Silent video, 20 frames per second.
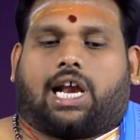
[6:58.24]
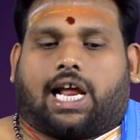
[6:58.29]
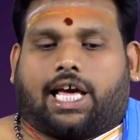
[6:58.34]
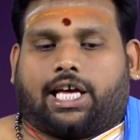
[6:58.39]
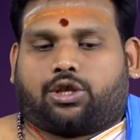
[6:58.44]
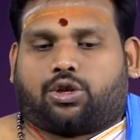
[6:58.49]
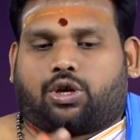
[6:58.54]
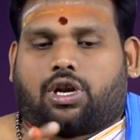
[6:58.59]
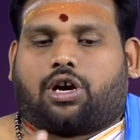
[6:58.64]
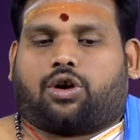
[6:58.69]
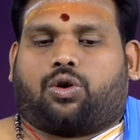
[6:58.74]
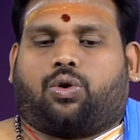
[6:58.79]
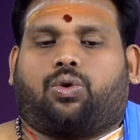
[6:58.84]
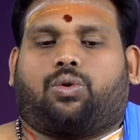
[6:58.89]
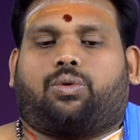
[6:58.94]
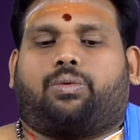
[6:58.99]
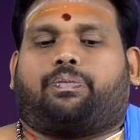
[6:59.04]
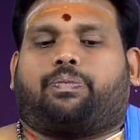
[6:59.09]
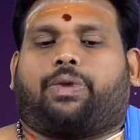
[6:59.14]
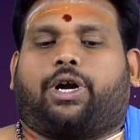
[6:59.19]
రైతులకు
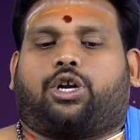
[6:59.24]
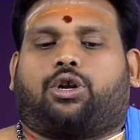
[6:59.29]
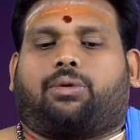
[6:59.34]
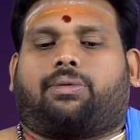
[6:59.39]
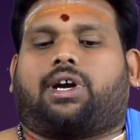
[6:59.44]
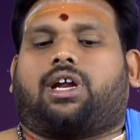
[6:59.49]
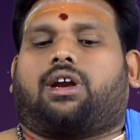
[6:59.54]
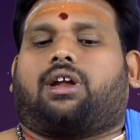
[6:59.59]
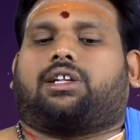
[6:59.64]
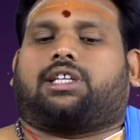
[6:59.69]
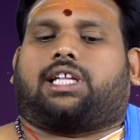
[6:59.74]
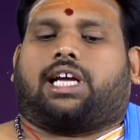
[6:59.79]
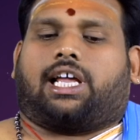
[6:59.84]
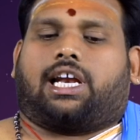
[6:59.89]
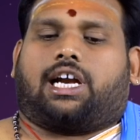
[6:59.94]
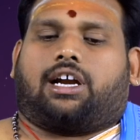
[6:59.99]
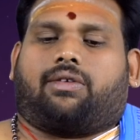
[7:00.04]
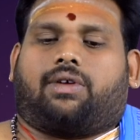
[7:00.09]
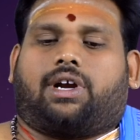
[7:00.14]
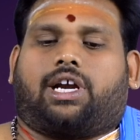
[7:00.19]
పెట్టుబడులకు
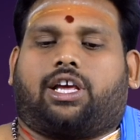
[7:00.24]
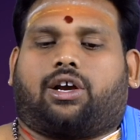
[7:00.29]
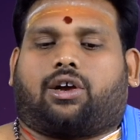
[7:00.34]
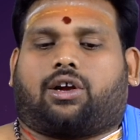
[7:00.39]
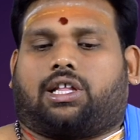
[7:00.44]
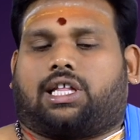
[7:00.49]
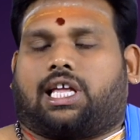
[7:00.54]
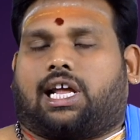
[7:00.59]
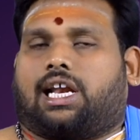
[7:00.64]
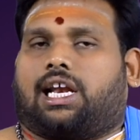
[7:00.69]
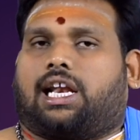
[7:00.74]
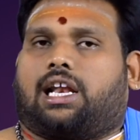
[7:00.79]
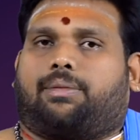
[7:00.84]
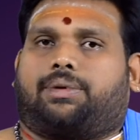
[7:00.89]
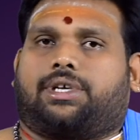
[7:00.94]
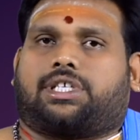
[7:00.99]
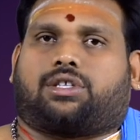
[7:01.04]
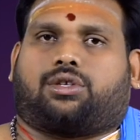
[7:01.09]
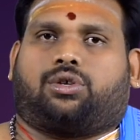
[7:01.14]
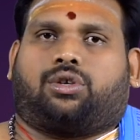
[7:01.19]
తగినటువంటి యొక్క ధనం
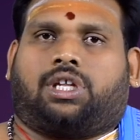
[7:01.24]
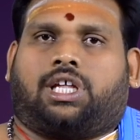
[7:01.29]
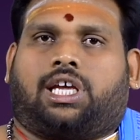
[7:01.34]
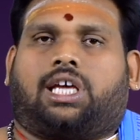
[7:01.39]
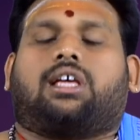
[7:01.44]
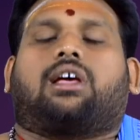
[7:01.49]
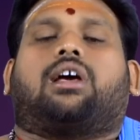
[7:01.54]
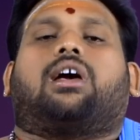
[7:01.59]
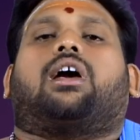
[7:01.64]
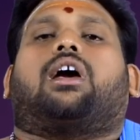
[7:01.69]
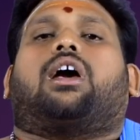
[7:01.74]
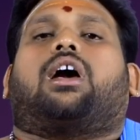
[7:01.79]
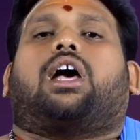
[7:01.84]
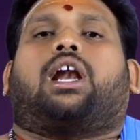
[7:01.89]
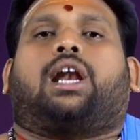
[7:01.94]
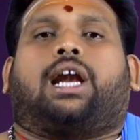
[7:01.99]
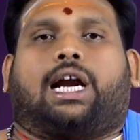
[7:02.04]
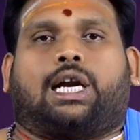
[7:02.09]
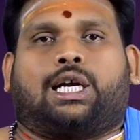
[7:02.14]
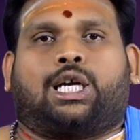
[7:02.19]
లభిస్తుంది
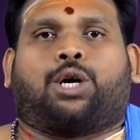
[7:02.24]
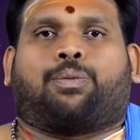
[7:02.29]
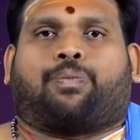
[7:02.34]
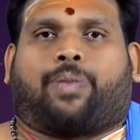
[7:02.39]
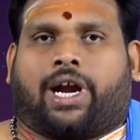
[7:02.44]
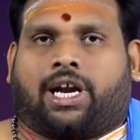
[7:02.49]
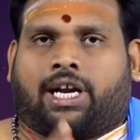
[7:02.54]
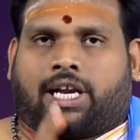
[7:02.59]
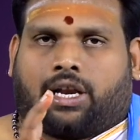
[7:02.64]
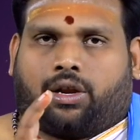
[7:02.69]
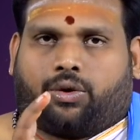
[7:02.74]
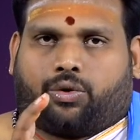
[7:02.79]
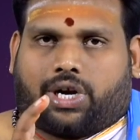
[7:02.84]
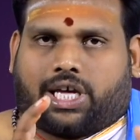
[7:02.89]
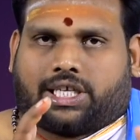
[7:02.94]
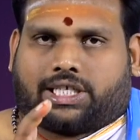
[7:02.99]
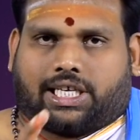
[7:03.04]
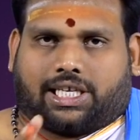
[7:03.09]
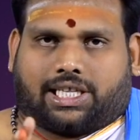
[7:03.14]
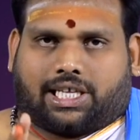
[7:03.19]
రెండు పంటలు
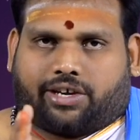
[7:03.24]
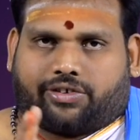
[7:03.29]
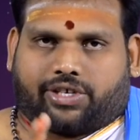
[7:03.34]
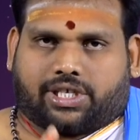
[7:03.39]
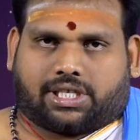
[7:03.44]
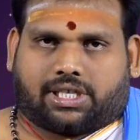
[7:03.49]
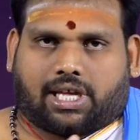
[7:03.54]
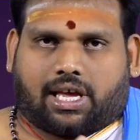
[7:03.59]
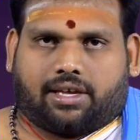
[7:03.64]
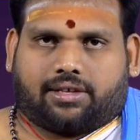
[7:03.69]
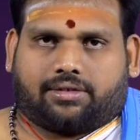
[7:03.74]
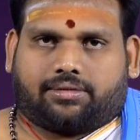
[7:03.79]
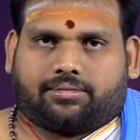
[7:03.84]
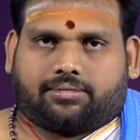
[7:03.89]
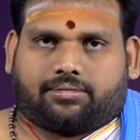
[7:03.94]
కూడా చేతికి వస్తాయి